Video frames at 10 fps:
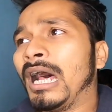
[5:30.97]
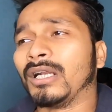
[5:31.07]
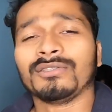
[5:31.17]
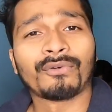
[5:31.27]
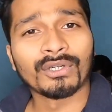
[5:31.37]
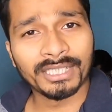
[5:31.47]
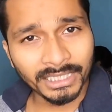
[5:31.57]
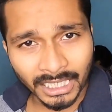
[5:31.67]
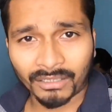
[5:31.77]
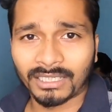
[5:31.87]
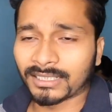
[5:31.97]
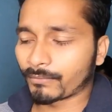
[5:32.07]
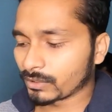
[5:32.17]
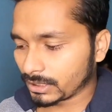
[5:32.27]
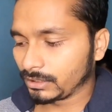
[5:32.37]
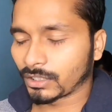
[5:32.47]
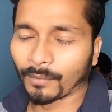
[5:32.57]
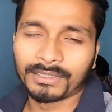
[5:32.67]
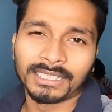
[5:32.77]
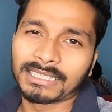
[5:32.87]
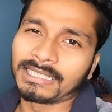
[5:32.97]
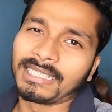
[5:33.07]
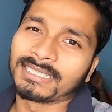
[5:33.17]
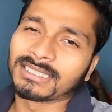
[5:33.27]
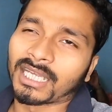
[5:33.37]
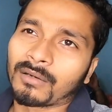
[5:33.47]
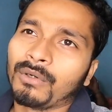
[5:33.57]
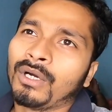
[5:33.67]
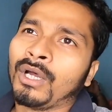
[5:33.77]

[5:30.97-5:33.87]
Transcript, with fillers: আর যদি ফোন ঠিক না হয় তাহলে একটা ফোন কিনতে হবে দেন কিনে নিয়ে এসে জানাবো